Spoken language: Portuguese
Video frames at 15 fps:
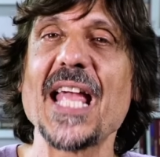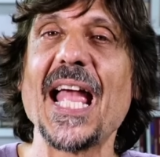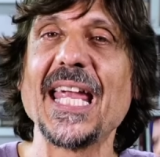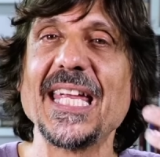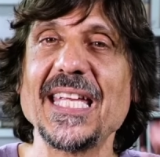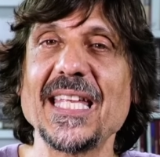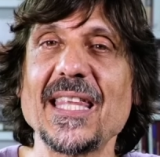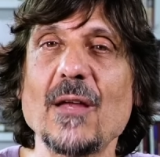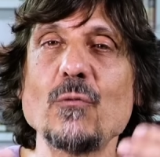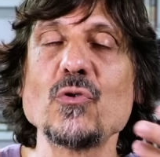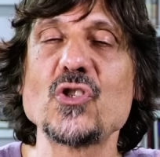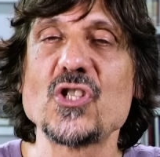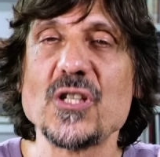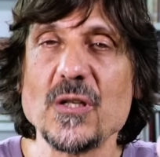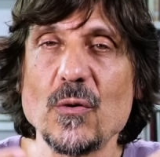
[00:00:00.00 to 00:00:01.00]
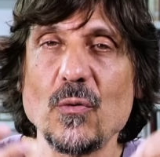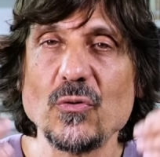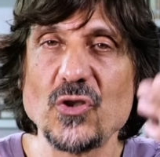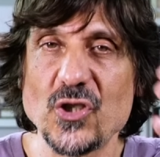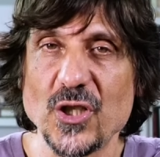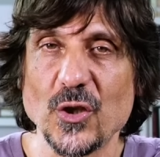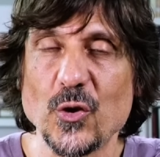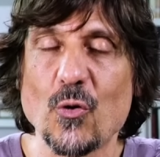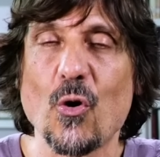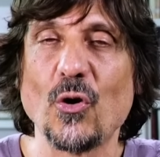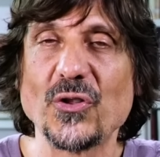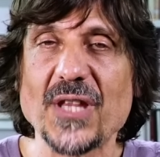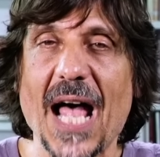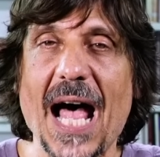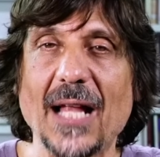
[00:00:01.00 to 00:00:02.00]
que ainda não tinham tido
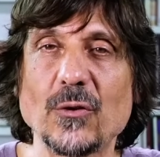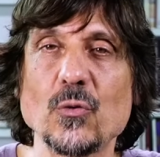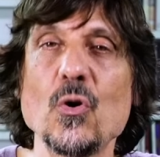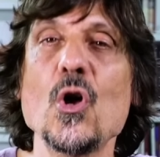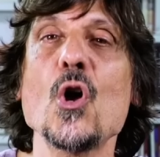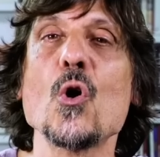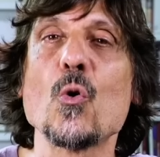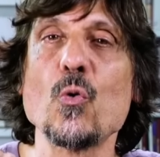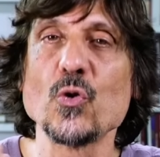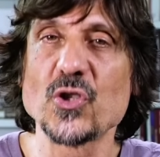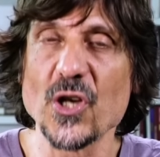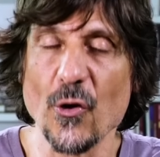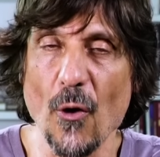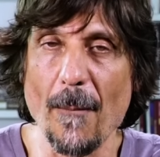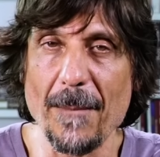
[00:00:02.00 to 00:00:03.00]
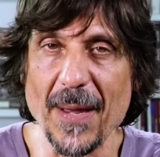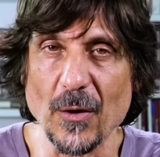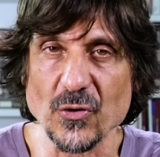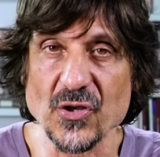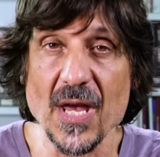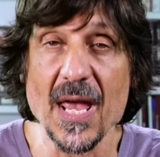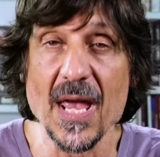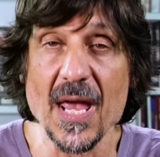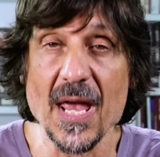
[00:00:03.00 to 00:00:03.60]
contato com os europeus.